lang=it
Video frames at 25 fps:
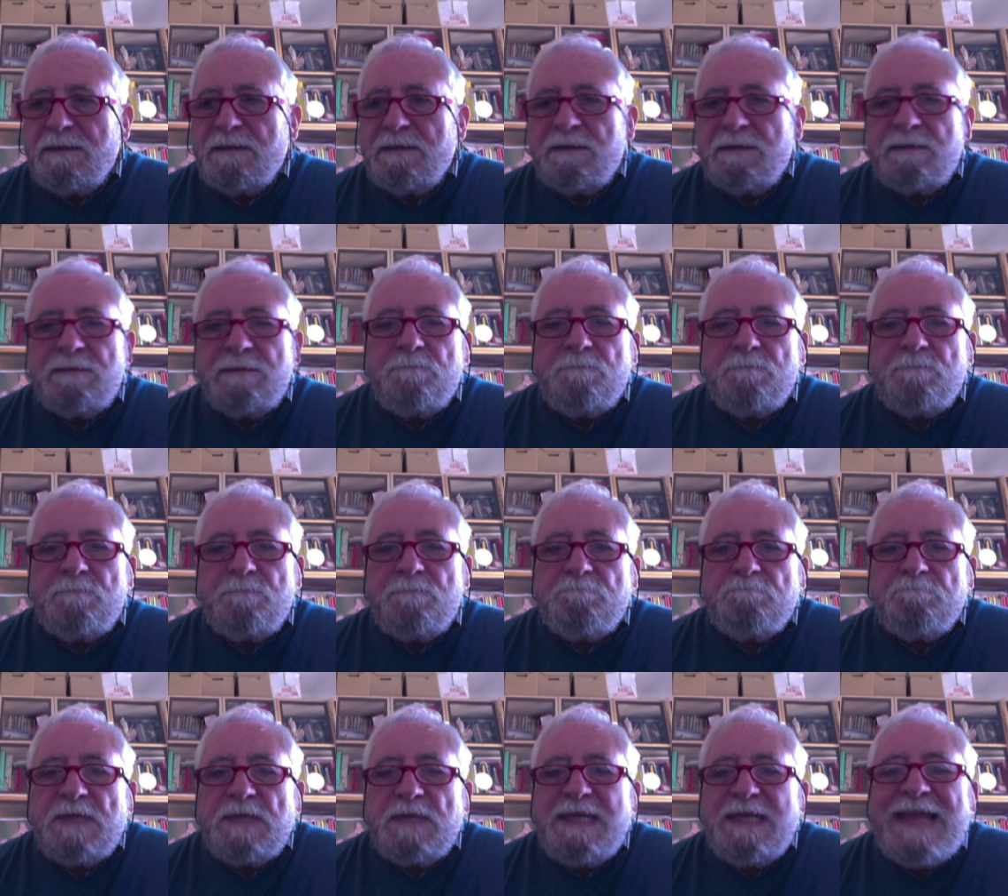eh,
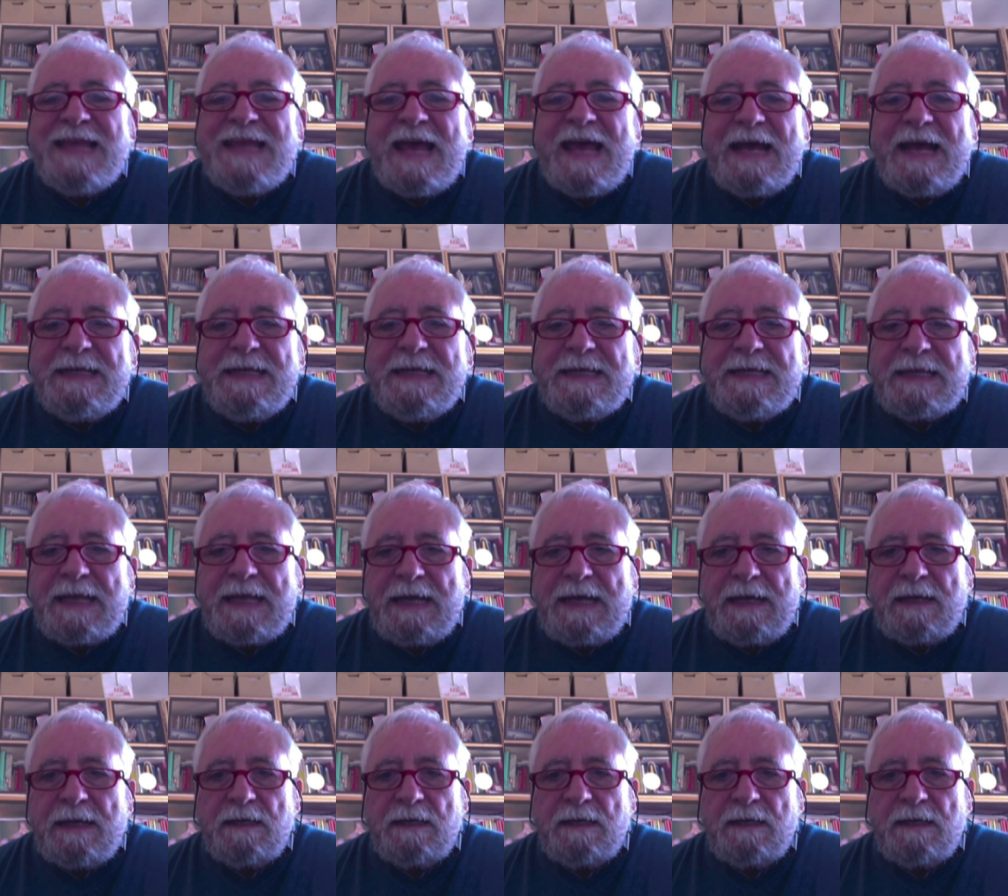
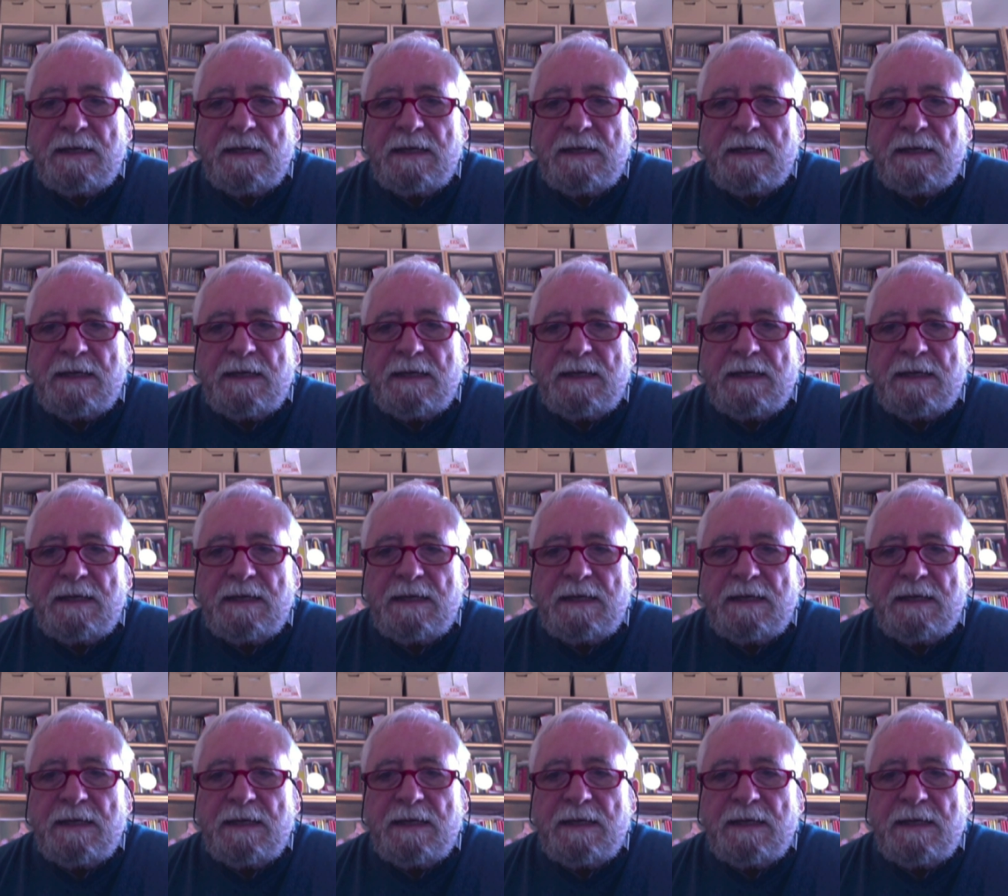idealità,